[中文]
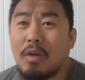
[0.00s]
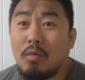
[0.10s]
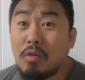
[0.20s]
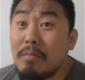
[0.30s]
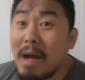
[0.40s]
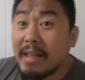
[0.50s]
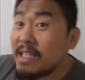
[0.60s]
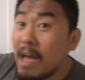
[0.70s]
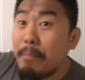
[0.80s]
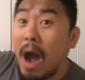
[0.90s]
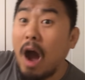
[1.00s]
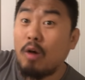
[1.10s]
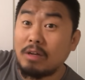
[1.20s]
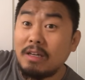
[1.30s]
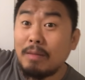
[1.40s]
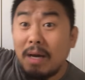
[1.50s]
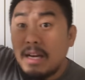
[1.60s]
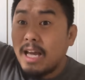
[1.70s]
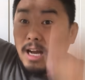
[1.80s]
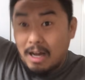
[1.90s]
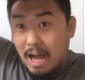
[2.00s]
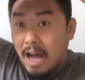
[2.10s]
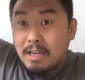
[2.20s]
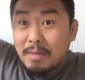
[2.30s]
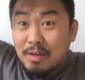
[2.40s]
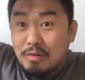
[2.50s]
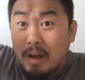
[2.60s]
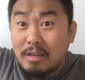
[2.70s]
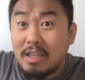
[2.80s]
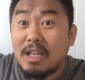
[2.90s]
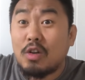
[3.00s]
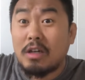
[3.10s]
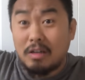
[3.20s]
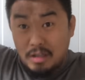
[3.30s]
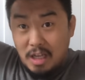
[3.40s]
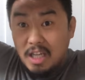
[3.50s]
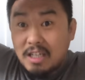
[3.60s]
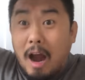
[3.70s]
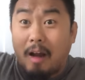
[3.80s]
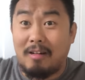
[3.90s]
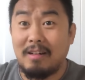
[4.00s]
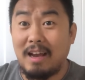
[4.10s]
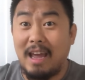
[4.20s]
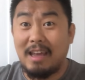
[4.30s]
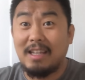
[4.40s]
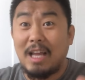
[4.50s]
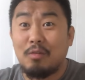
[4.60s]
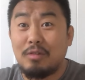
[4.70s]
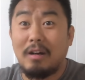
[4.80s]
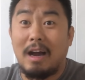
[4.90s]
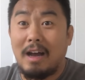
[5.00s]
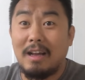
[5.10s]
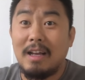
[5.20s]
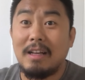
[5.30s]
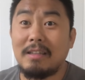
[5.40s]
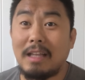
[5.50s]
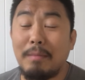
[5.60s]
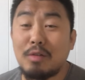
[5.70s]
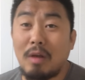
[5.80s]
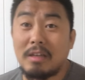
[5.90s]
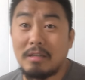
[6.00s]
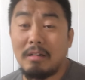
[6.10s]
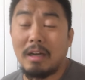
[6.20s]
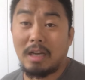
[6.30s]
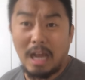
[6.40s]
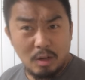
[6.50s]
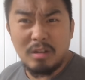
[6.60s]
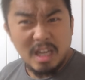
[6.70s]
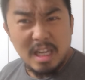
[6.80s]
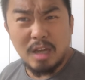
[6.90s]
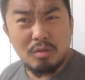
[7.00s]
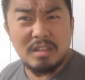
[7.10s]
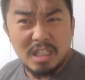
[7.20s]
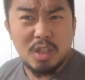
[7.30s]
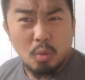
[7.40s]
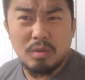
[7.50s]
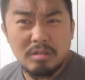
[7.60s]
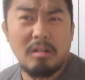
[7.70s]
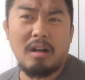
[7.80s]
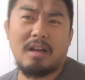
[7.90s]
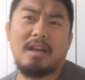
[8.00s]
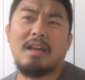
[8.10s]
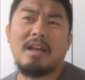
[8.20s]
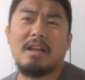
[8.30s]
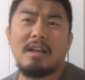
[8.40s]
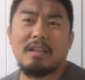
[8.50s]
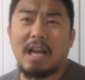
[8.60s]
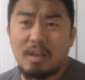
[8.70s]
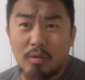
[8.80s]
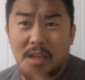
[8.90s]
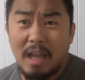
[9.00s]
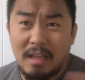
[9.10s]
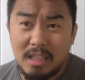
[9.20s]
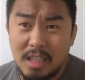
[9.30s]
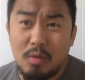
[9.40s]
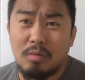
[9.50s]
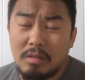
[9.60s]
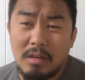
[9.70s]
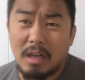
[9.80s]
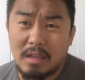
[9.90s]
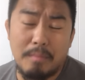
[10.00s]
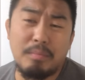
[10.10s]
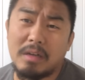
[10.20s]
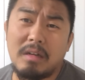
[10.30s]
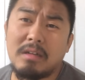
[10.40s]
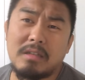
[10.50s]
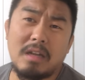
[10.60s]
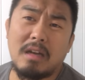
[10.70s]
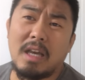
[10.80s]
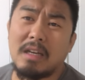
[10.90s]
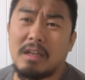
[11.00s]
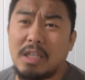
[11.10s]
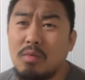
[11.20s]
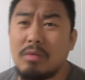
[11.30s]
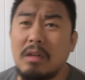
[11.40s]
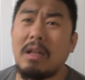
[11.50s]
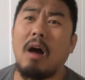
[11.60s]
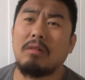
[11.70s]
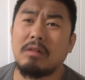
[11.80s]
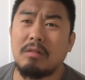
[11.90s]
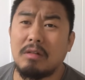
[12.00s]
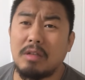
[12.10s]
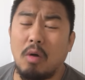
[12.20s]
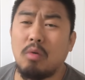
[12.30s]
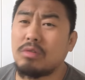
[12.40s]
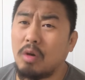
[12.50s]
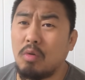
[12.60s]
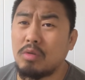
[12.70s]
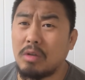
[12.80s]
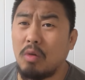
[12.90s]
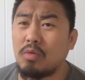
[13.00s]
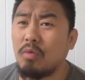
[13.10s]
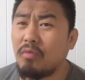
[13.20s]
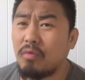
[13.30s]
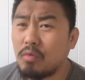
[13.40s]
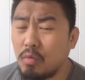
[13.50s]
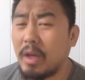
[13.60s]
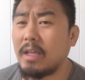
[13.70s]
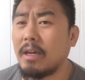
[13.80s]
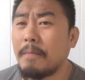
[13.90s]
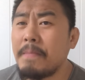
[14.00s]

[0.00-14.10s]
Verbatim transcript: 我说满大街跑着他妈那个啊，你们也知道，弄一弄一盖儿，哎，一电动车，那他妈算车呀？哎，呦，那也算机动车。但有一点，你机动车呢，但不能上那个机动车道，这是交交交通规定。